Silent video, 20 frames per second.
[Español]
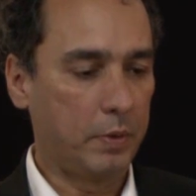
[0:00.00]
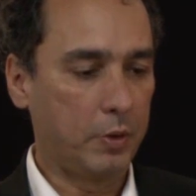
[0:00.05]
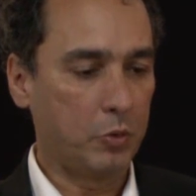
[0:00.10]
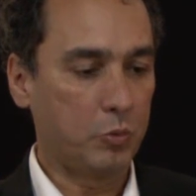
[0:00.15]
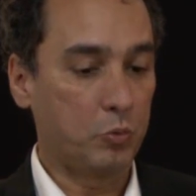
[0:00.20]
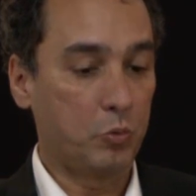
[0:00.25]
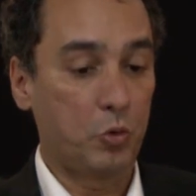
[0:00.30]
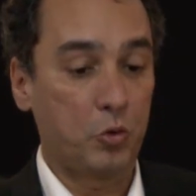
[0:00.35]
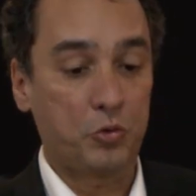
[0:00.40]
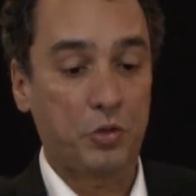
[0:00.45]

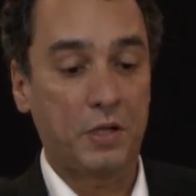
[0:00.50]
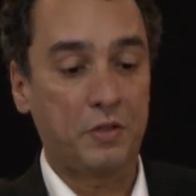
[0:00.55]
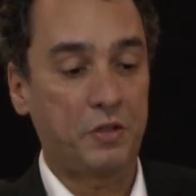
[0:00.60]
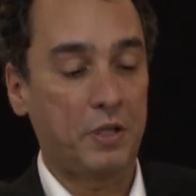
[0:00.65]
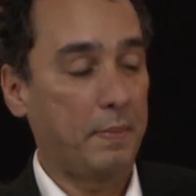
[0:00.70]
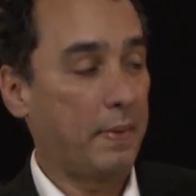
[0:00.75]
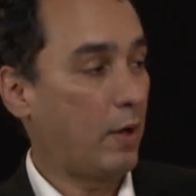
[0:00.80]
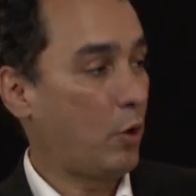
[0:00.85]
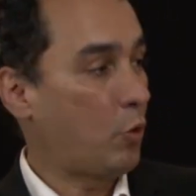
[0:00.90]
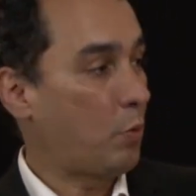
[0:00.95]
uno no sabe si
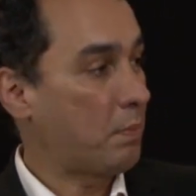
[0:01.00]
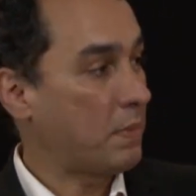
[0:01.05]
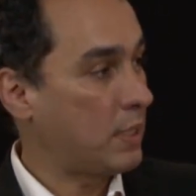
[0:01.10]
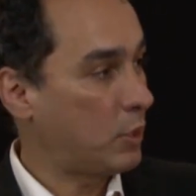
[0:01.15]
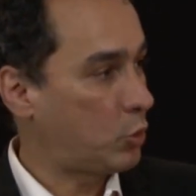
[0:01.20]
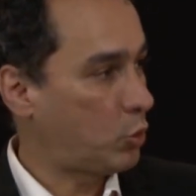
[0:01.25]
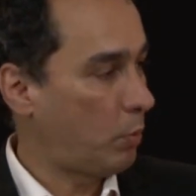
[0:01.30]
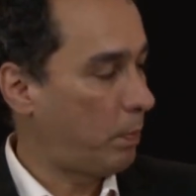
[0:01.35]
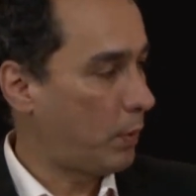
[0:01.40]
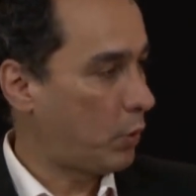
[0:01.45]
llamarlo
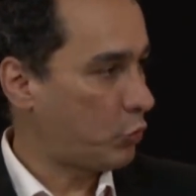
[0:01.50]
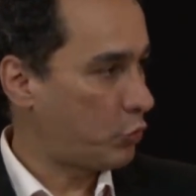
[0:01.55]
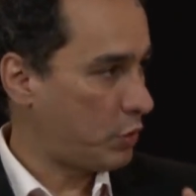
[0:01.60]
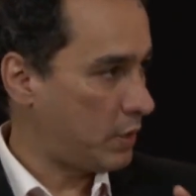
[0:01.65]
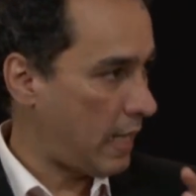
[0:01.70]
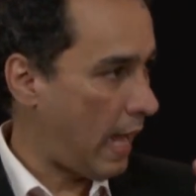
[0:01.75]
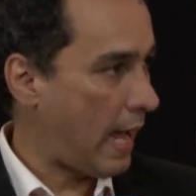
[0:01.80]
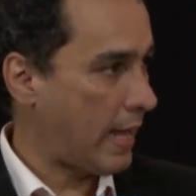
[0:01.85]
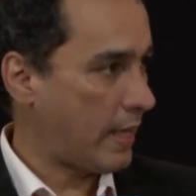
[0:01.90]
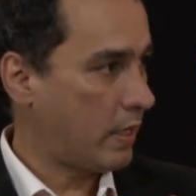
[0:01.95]
mito, pero
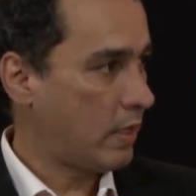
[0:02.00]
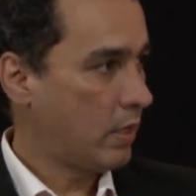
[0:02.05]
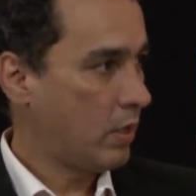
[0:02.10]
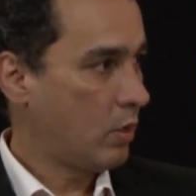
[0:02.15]
sí hay